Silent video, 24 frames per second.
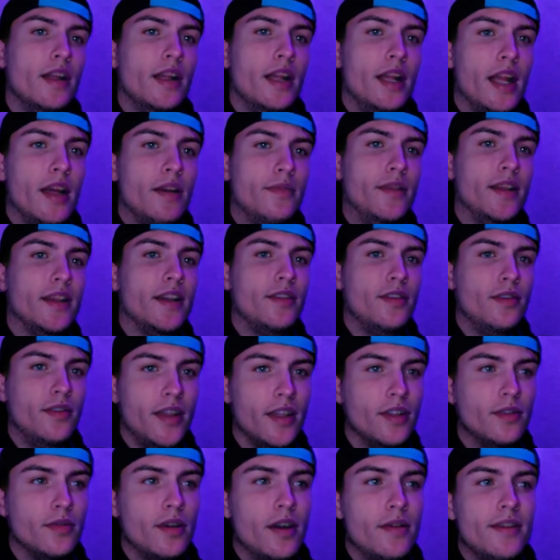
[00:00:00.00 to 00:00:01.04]
la aplicación
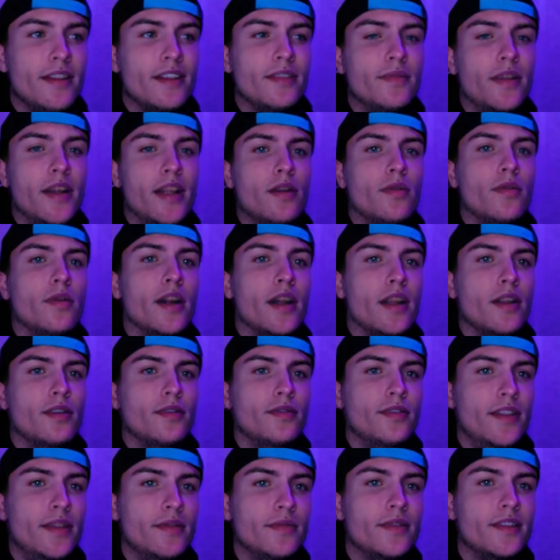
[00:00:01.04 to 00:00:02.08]
que tú abres para jugar a los
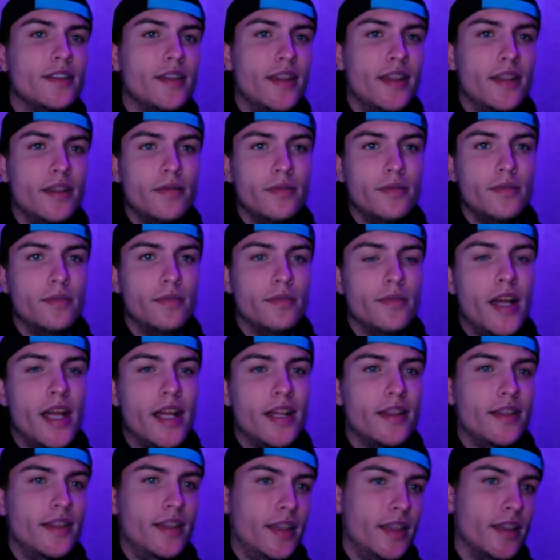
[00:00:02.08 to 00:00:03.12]
Sims en
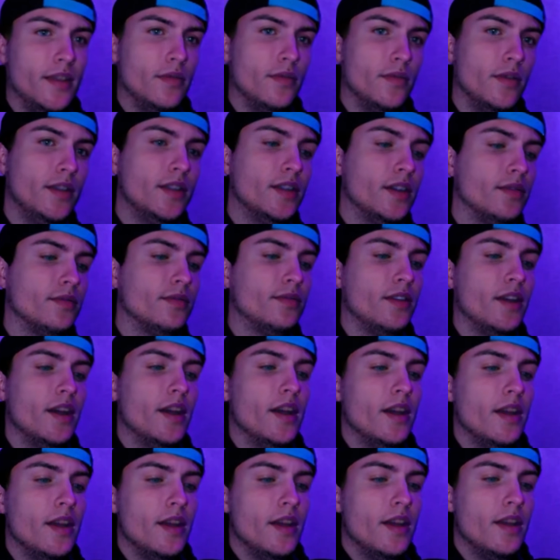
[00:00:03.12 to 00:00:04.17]
Mac y en Windows.
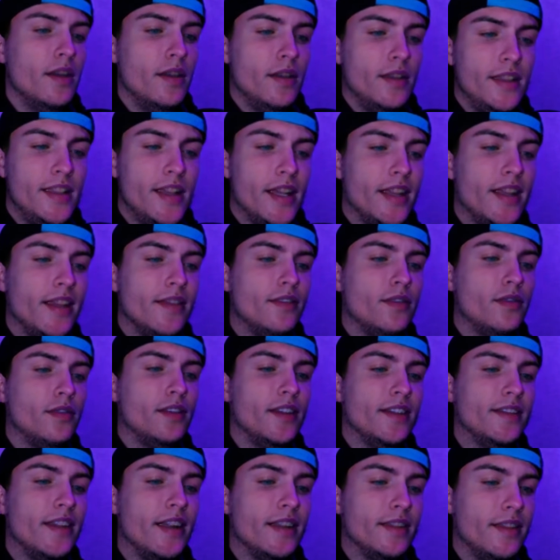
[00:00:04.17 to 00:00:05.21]
Ya que esto
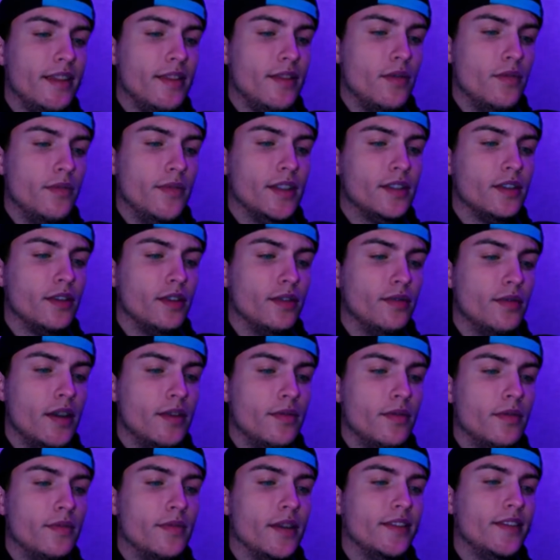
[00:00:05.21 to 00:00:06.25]
se trata de un método
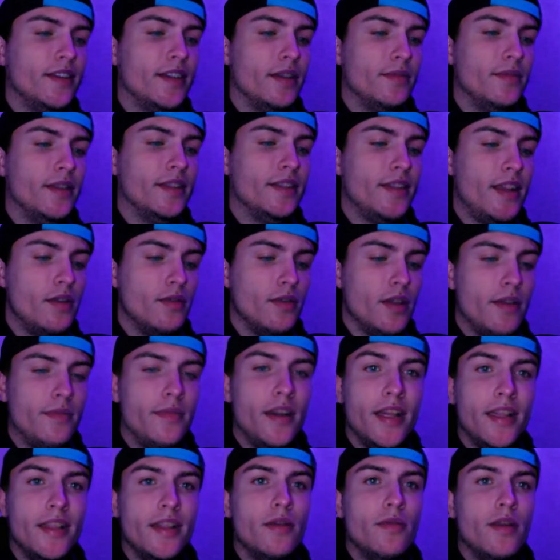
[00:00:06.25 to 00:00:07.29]
nuevo, básicamente hay una
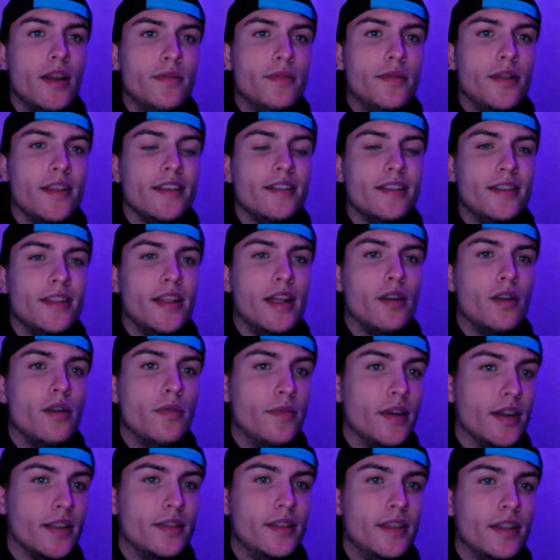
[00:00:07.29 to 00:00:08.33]
página web que está
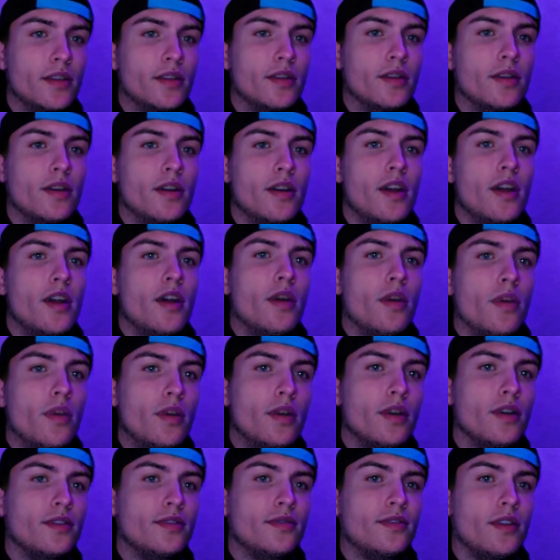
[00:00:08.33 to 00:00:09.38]
compartiendo
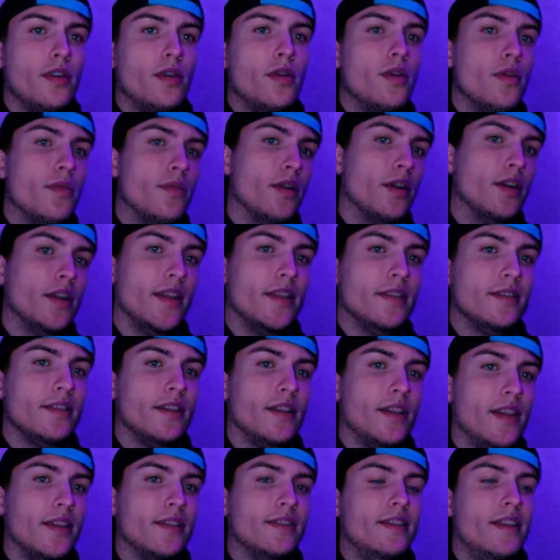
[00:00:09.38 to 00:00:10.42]
unos cupones
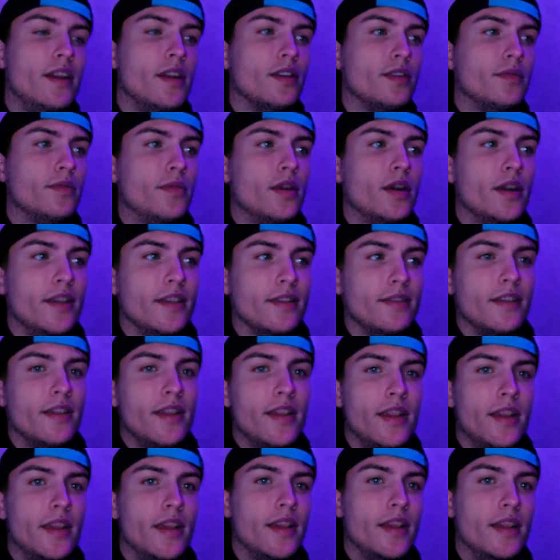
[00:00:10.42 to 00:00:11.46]
que si los pones
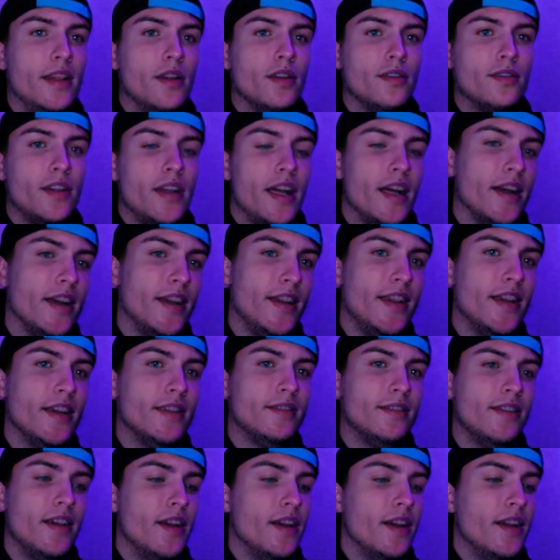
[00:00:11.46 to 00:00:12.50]
eh, y los
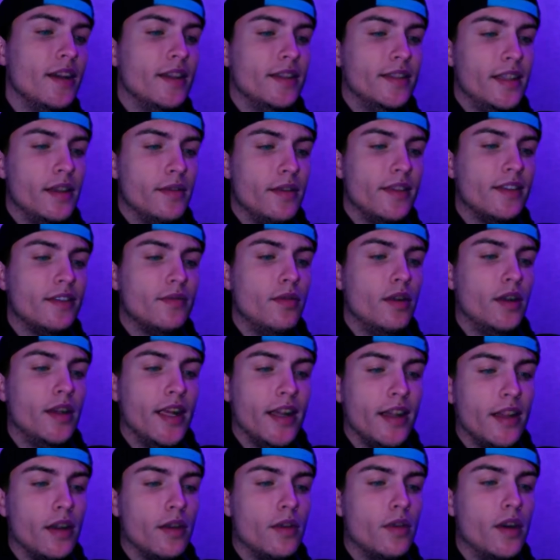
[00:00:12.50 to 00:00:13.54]
canjeas, te va a
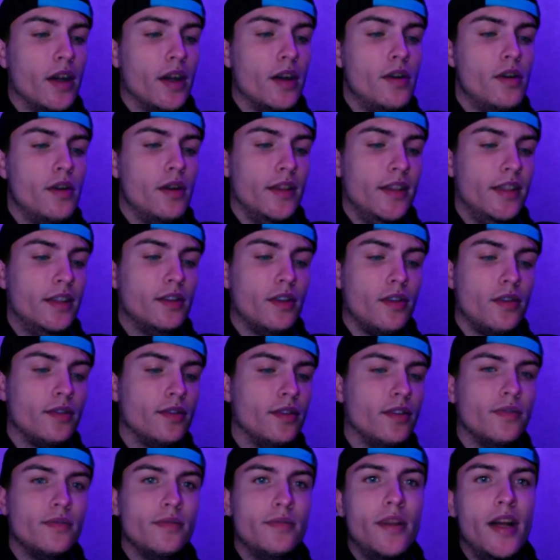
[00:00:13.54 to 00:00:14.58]
desbloquear el juego y todos
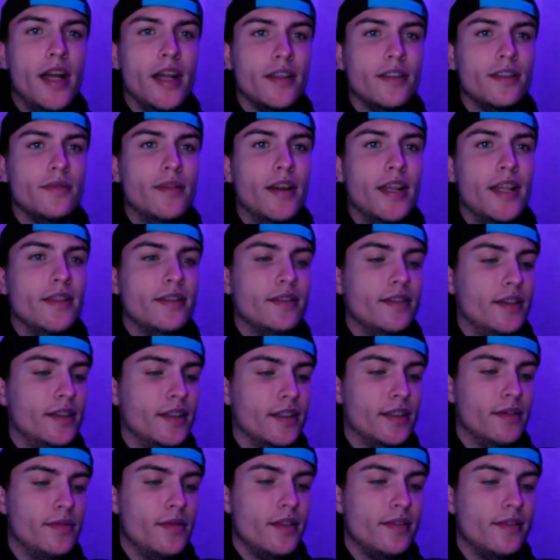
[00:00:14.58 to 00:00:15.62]
los packs, ¿vale? Así que
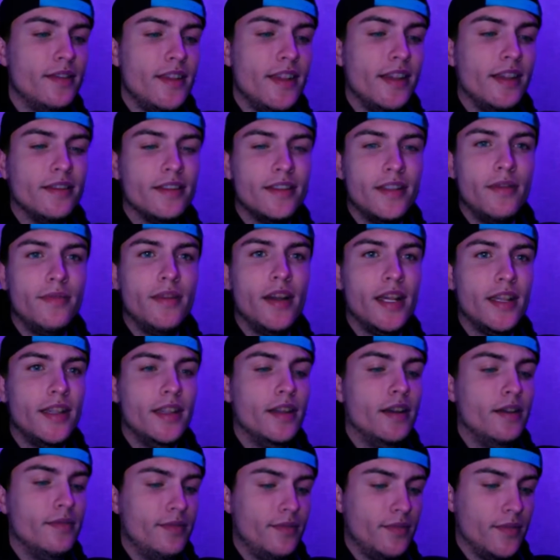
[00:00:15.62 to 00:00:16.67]
te voy a enseñar esta
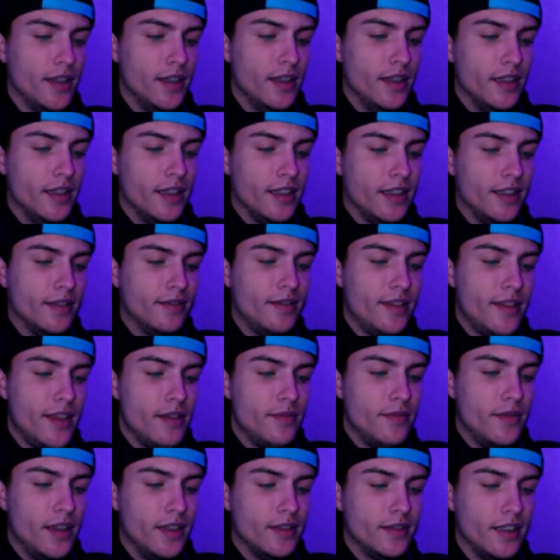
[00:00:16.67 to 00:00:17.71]
página que se
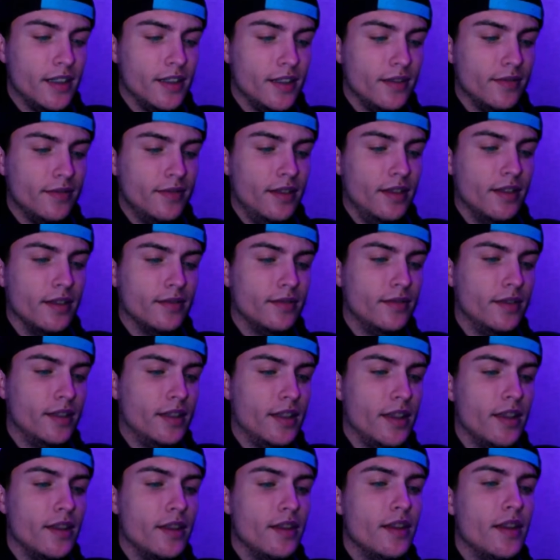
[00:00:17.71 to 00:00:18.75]
llama tal que así. Así
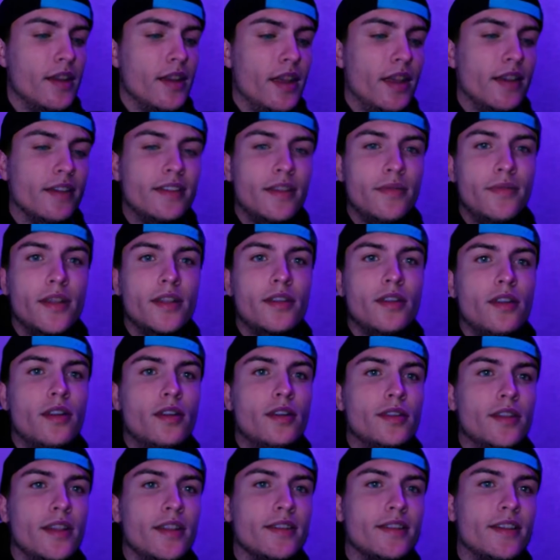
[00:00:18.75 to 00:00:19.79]
que este método
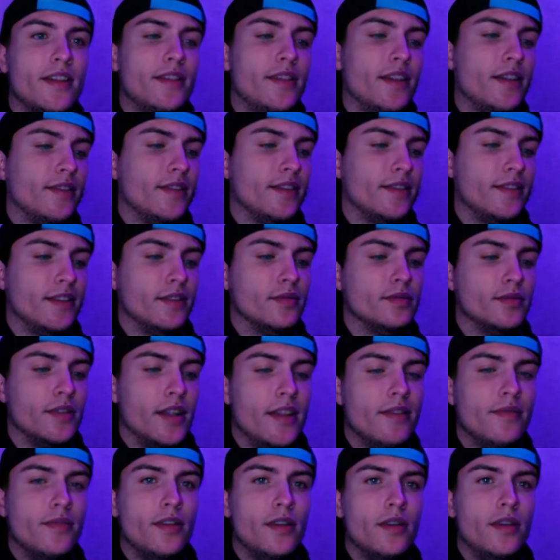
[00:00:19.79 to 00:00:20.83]
lo tienes que hacer desde tu
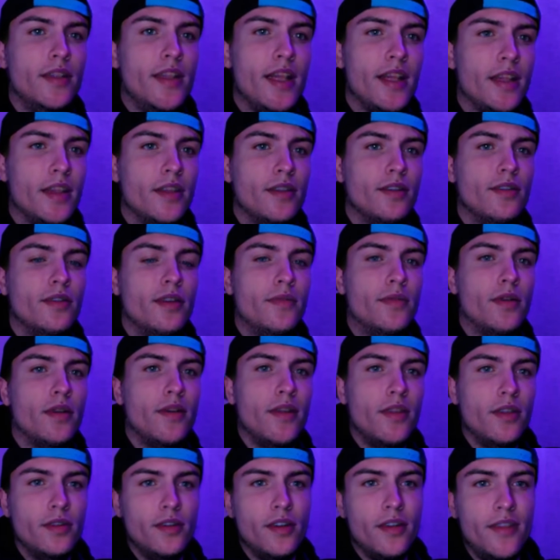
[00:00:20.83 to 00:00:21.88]
teléfono, ya que yo lo he
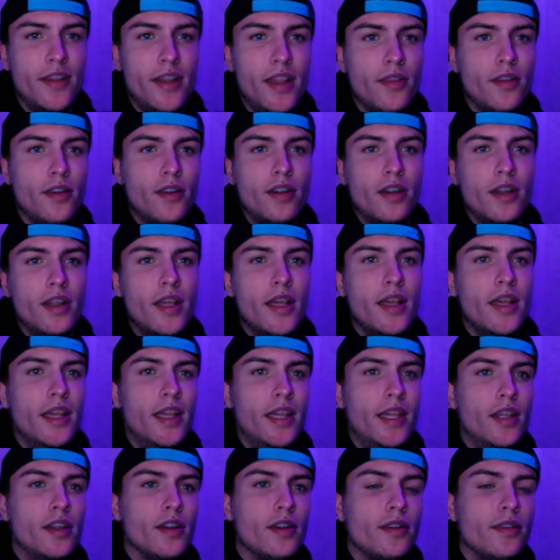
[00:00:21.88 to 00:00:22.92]
probado en ordenador
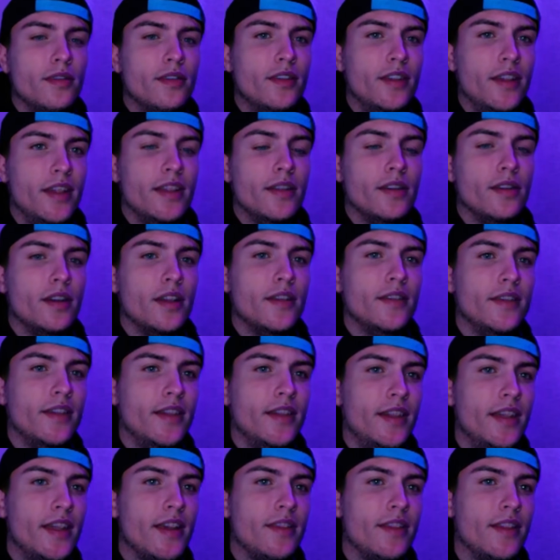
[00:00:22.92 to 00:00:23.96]
y no, conseguí, no
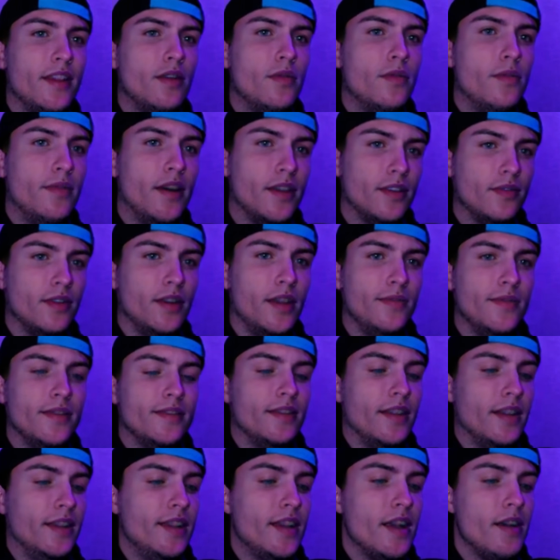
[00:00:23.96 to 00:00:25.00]
hacer un paso que me
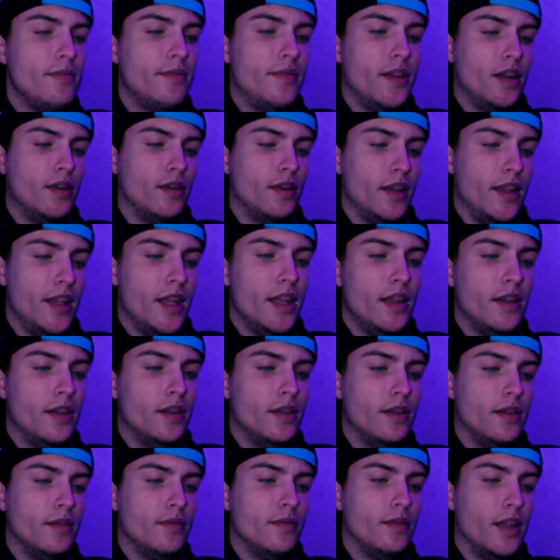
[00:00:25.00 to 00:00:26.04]
salía, pero
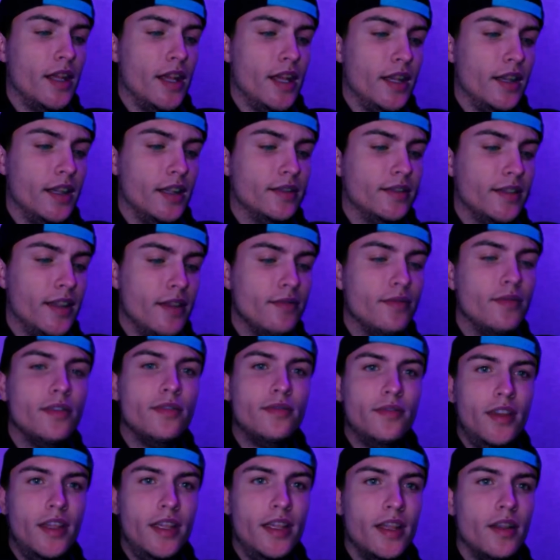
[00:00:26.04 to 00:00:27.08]
en, el teléfono
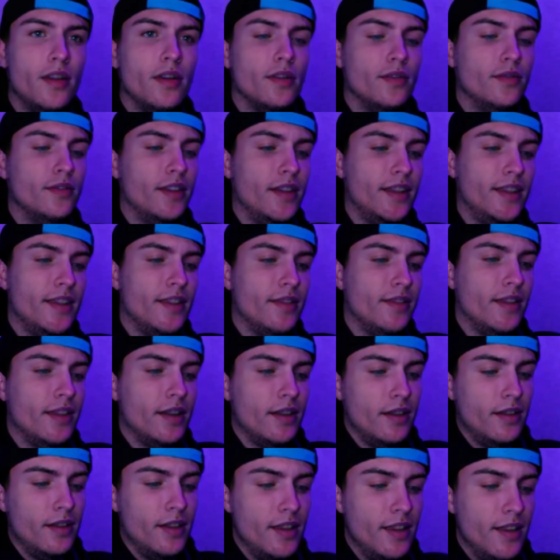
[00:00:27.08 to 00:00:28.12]
sí que lo conseguí hacer.